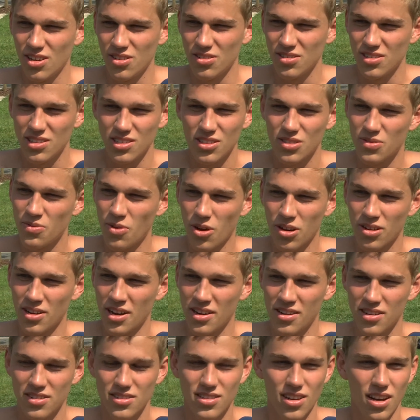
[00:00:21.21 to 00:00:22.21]
Also dieses
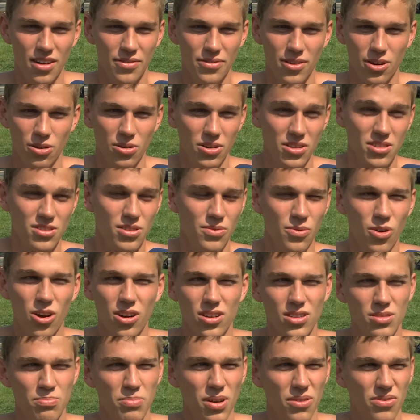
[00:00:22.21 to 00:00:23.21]
Wochenende ist ja einfach, oder diese
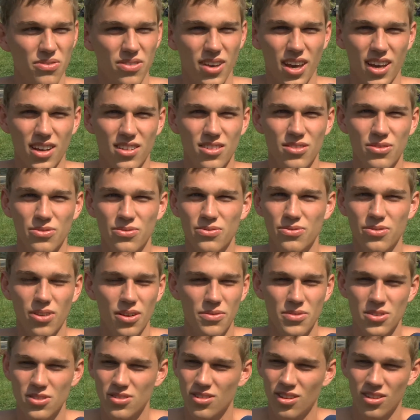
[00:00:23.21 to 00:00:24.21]
Woche ist perfekt,
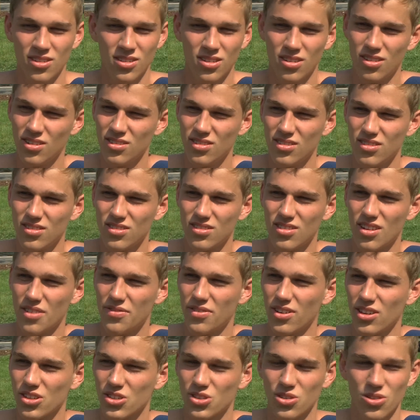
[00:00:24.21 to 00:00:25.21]
voll viel Sonne und es ist
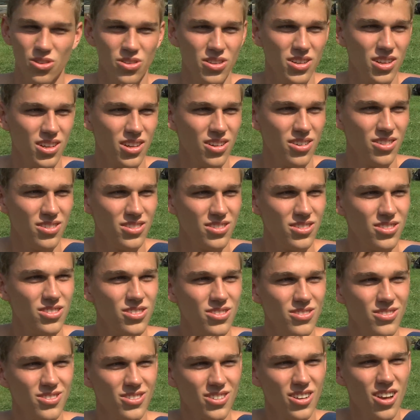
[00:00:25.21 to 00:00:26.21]
einfach schön hier und
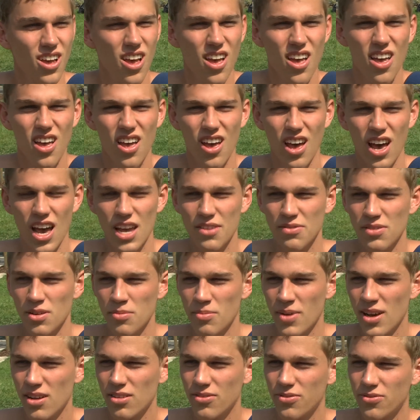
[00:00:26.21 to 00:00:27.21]
ich will
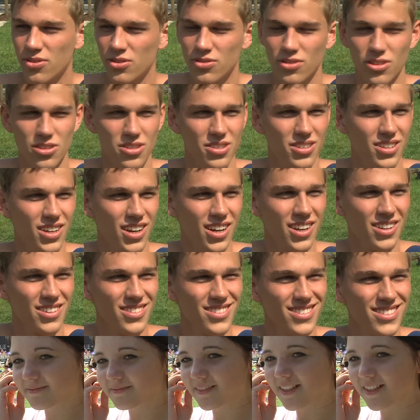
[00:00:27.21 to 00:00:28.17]
mehr von solchen Tagen.